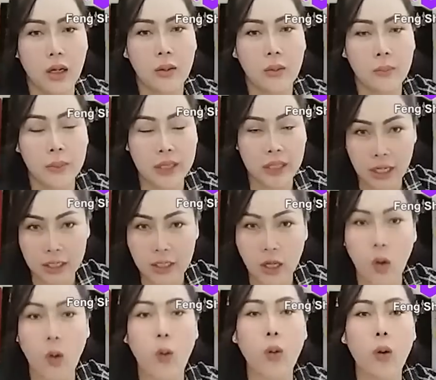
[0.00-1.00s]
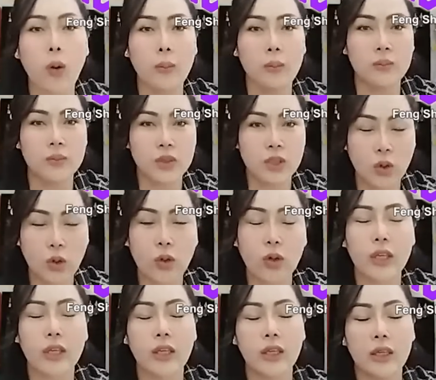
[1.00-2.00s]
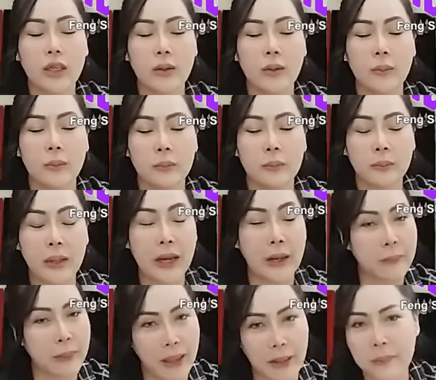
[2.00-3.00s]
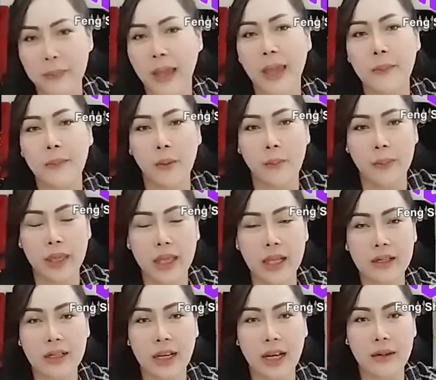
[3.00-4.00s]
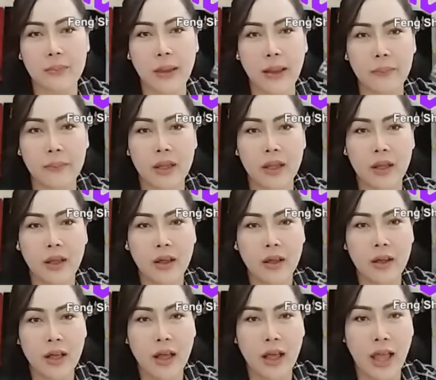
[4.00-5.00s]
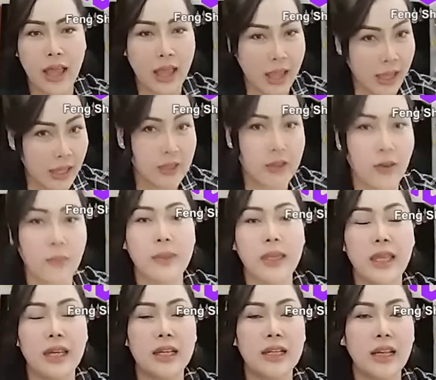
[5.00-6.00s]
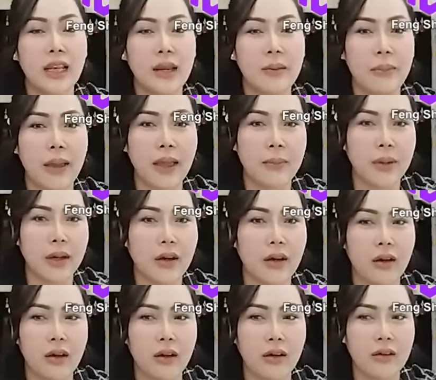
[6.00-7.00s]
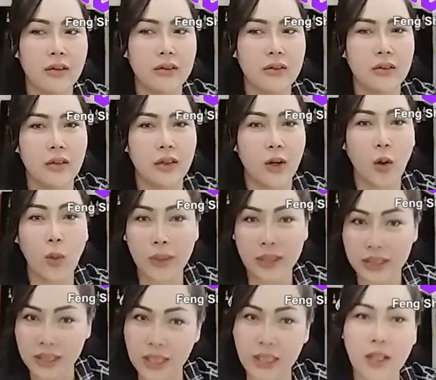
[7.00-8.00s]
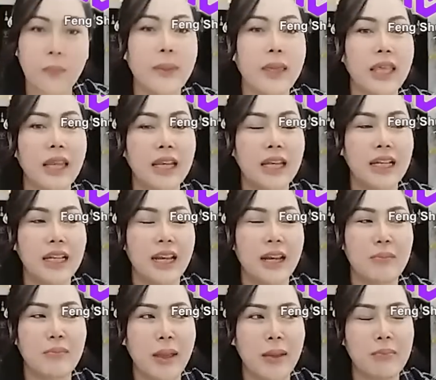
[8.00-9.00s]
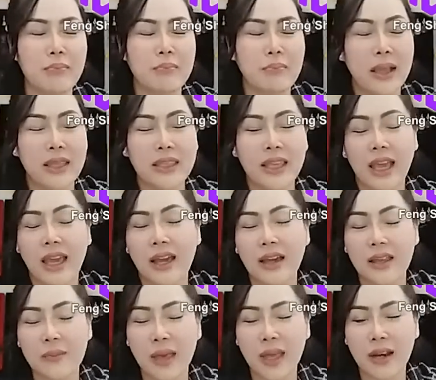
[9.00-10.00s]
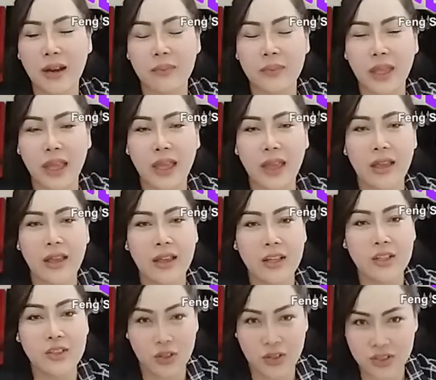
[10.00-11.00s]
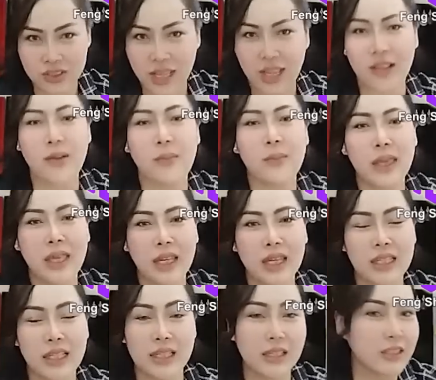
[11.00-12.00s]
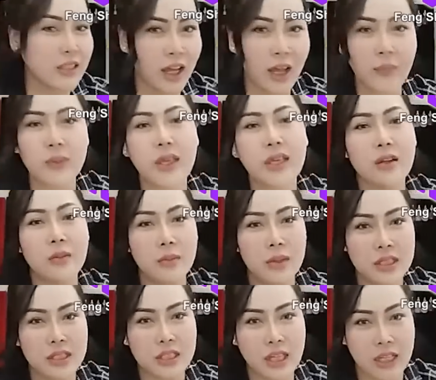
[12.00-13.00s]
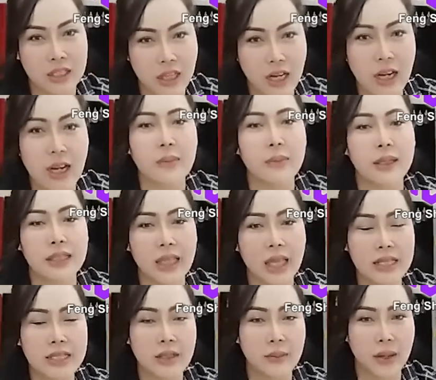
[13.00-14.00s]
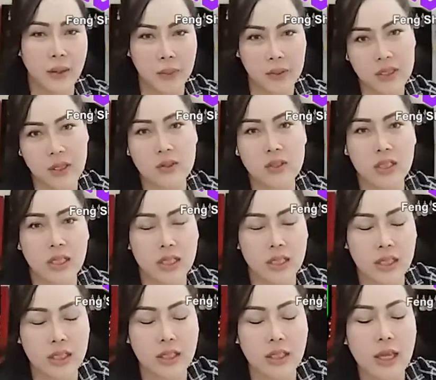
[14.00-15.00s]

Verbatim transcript: miền khăn cả ốp ngôi khăn bạc em của miền khăn bạc hai cẩm miên khăn bẹp ở romantic cẩm miên khăn bẹp bánh hái mẹ làm tha chưa chẹt cẩm miên vậy tới thực ấp giấy cưa miên tràn khăn mình tên sầm rạp ở chào chơi rơ